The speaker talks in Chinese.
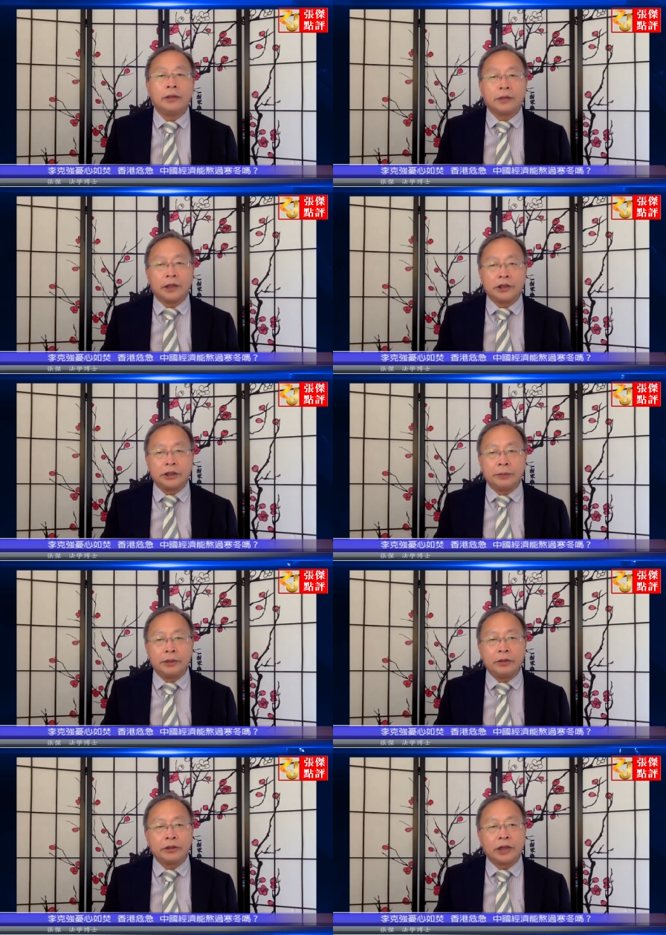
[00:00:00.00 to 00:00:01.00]
但习近
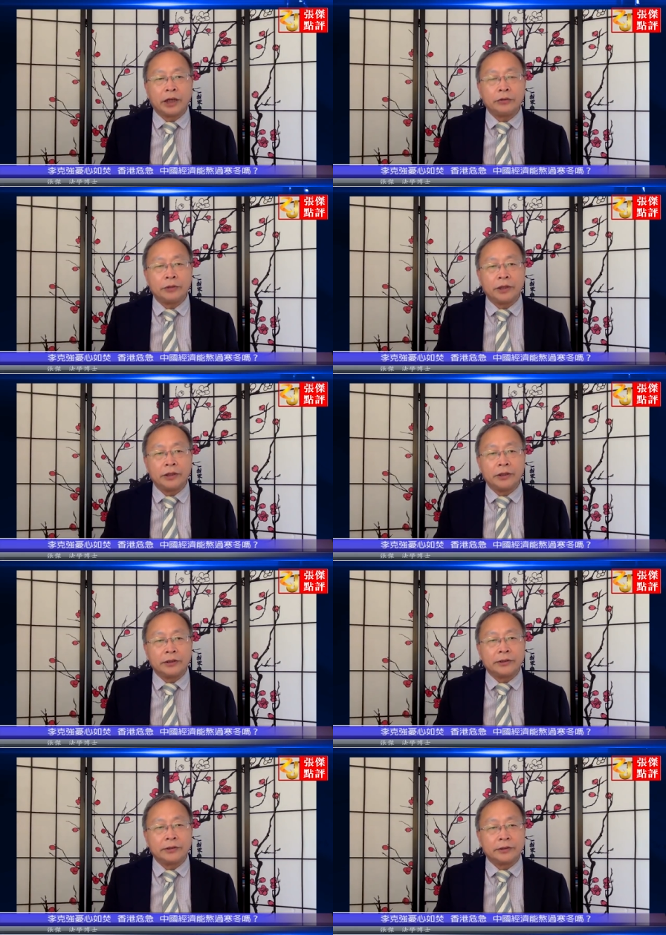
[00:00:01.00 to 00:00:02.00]
平又采取了一个
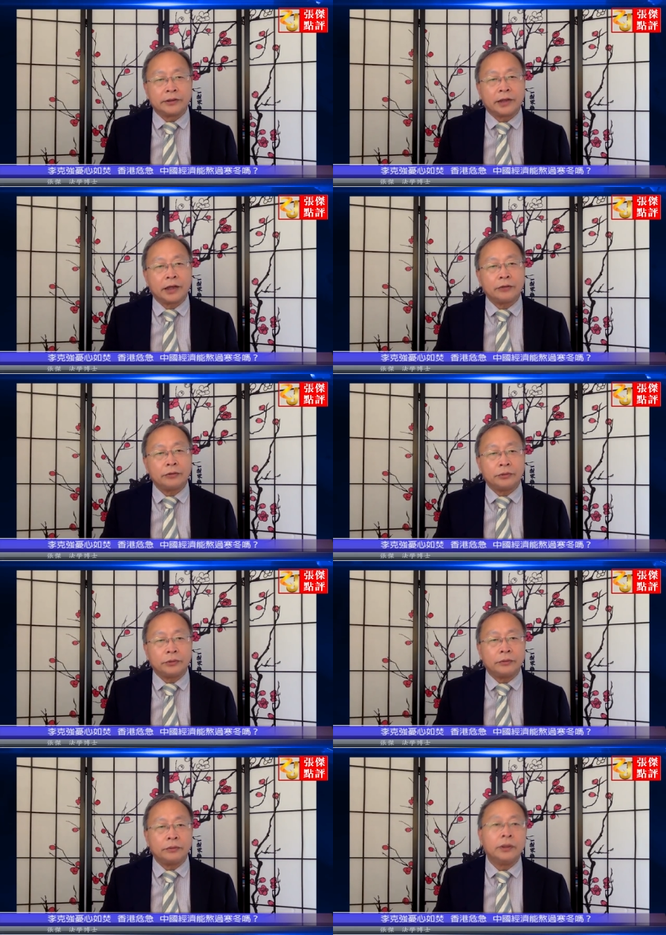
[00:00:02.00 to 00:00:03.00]
自杀举
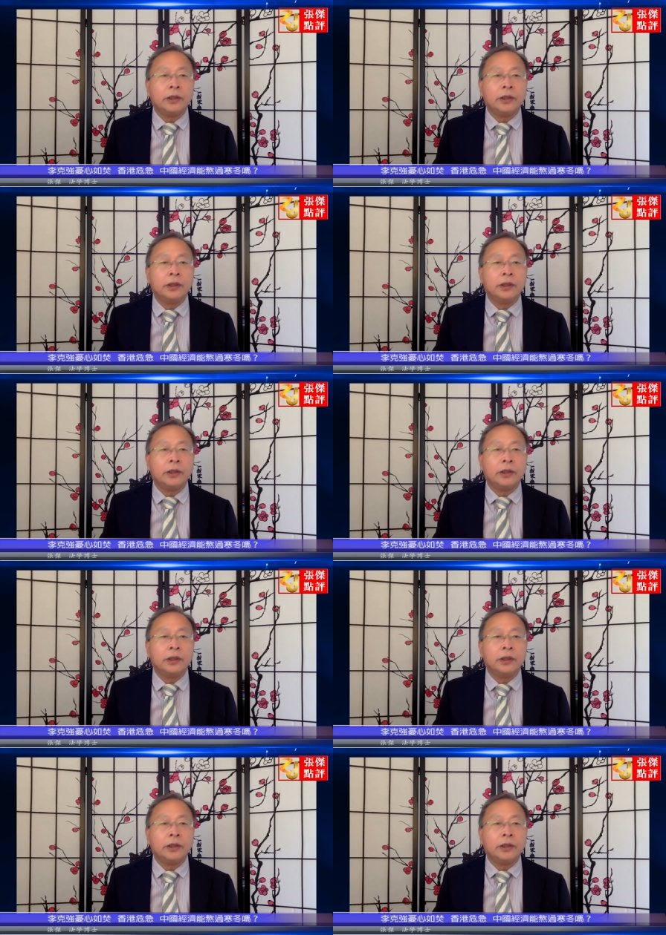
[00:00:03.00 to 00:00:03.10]
动，